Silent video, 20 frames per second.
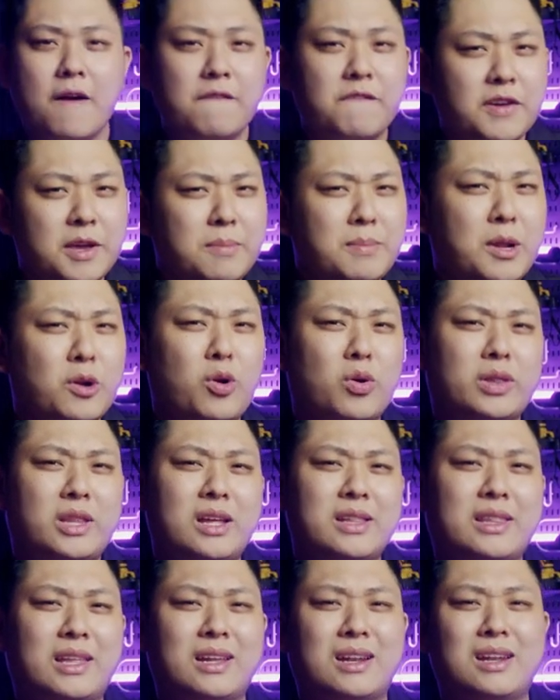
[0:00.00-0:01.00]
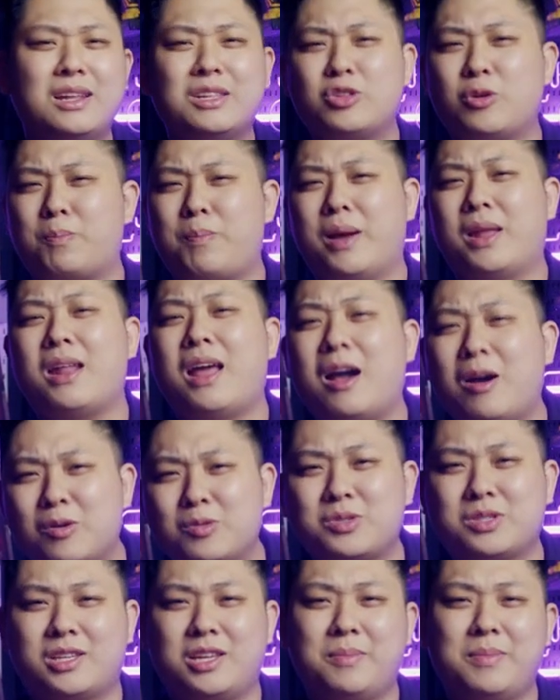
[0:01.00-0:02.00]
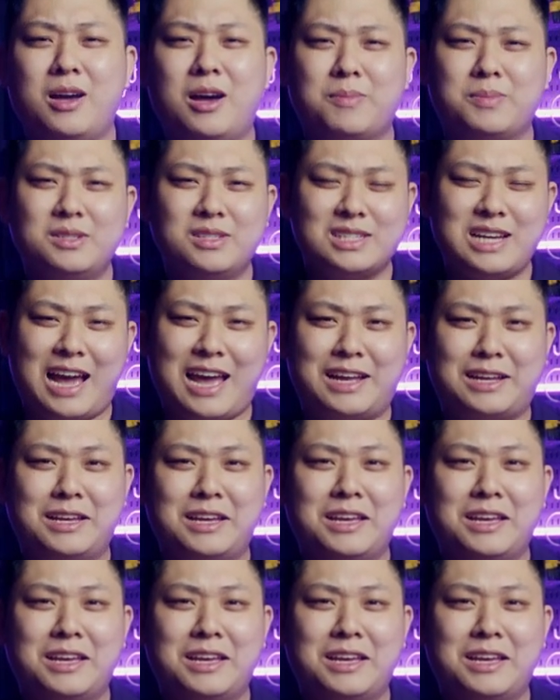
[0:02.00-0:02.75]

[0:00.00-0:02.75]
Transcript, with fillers: Phim nên đổi tên thành Little Penthouse thì mới hợp ngữ cảnh.